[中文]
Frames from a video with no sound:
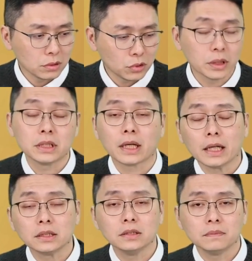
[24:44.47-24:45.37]
随你
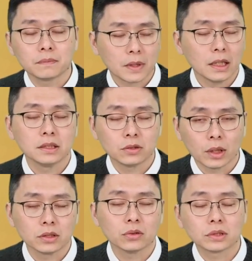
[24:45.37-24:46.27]
开心，看你喜
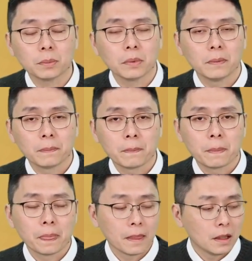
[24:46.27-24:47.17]
欢用什么。
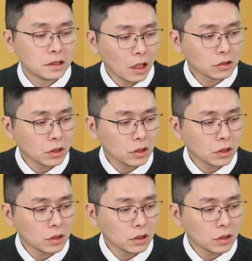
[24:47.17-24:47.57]
加入之